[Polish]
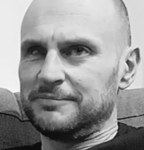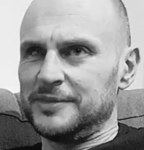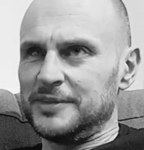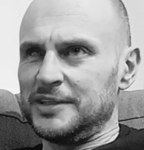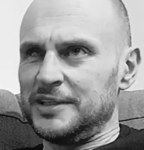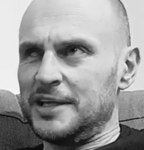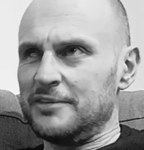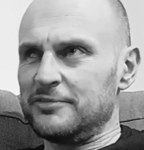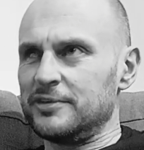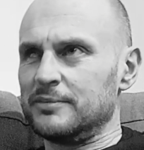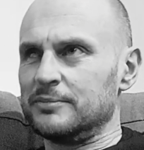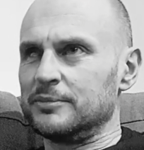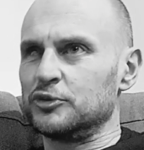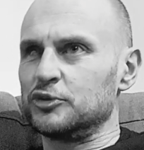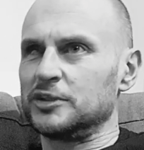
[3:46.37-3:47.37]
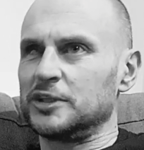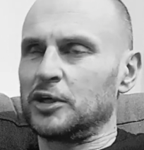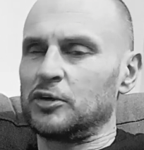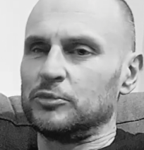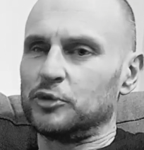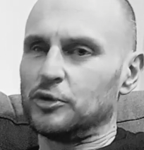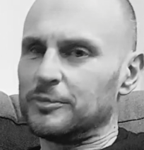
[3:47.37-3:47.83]
nie wiem, czy
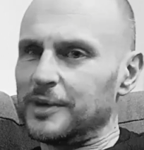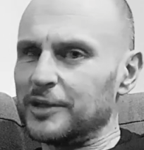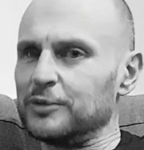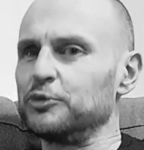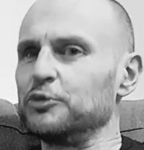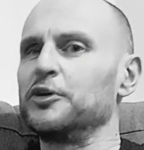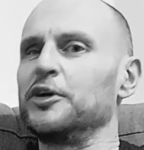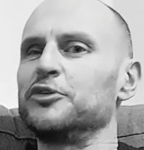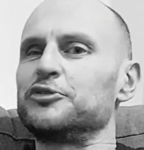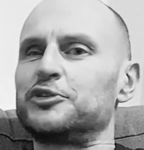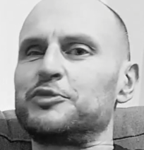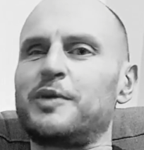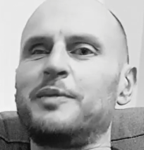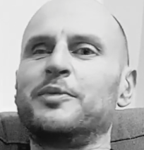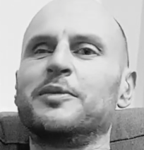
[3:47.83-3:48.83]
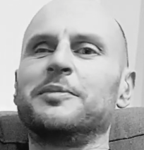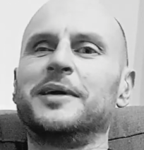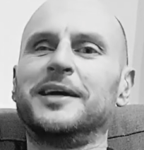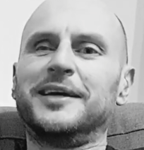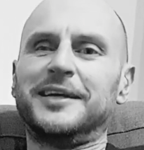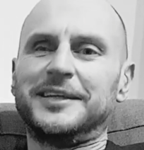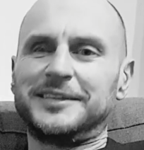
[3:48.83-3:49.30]
taką normalną trójkę, czy słabą.
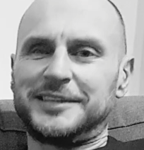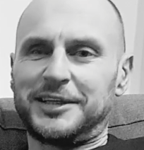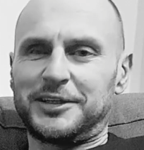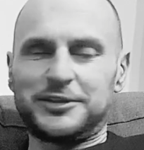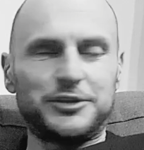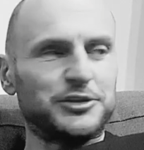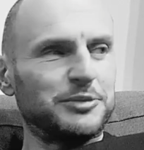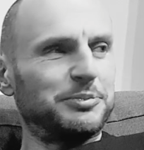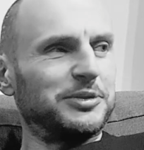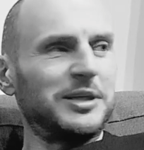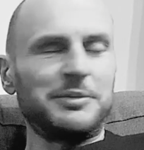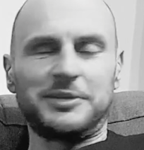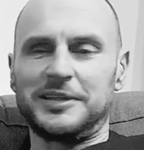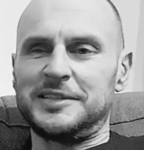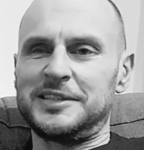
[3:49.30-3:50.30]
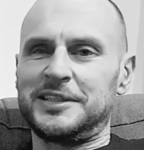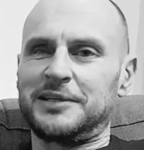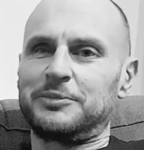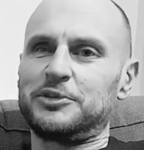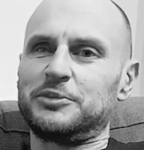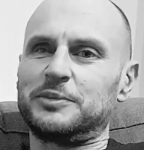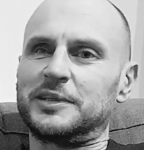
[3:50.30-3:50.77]
Zaraz jeszcze podejmę decyzję, jak
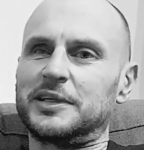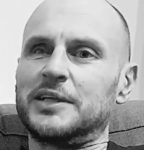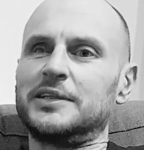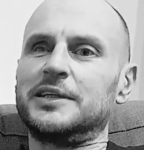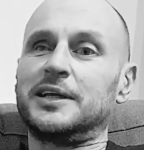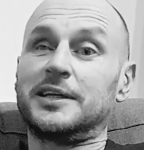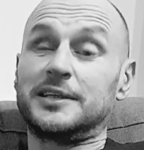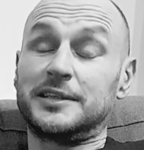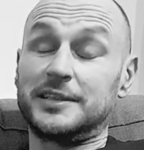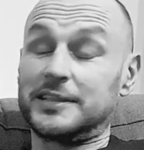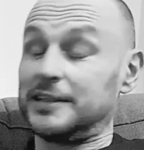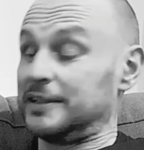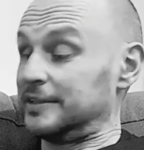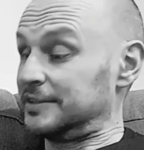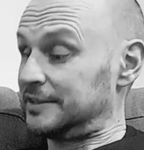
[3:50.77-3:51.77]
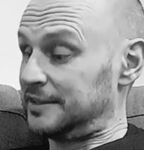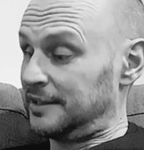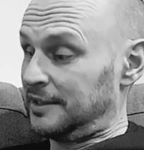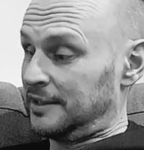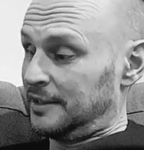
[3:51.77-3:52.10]
będziemy grali, ale gierka jest